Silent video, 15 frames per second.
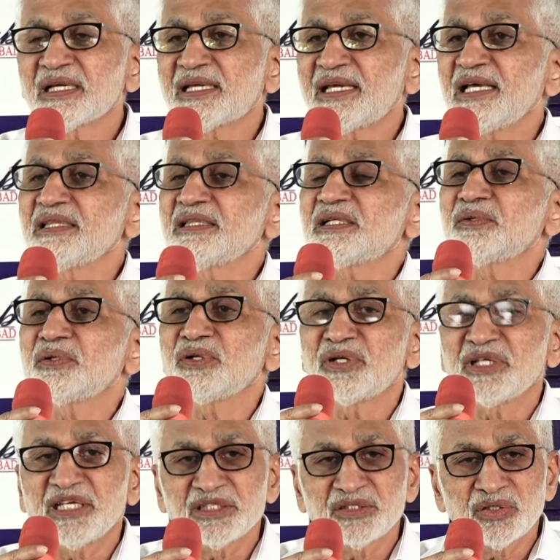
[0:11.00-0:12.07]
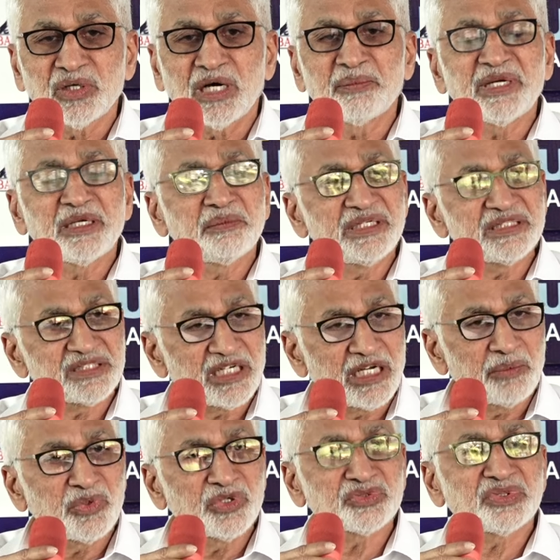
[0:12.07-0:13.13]
కేంద్రంలో ఏదో అమెండ్మెంట్స్
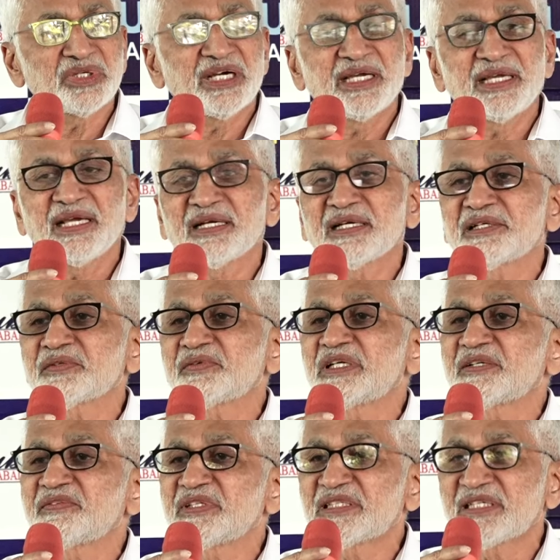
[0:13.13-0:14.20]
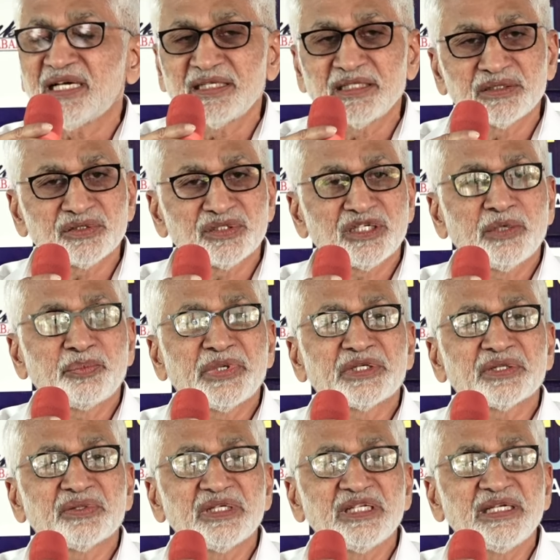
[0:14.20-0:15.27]
రాబోతున్నాయి అన్నటువంటి విషయాన్ని దృష్టిలో
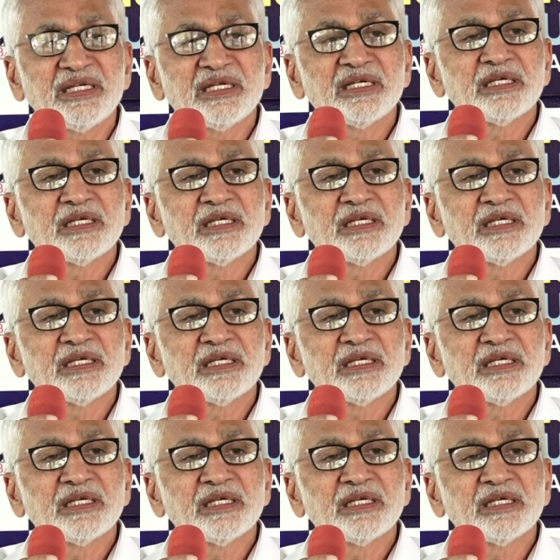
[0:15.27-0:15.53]
పెట్టుకొని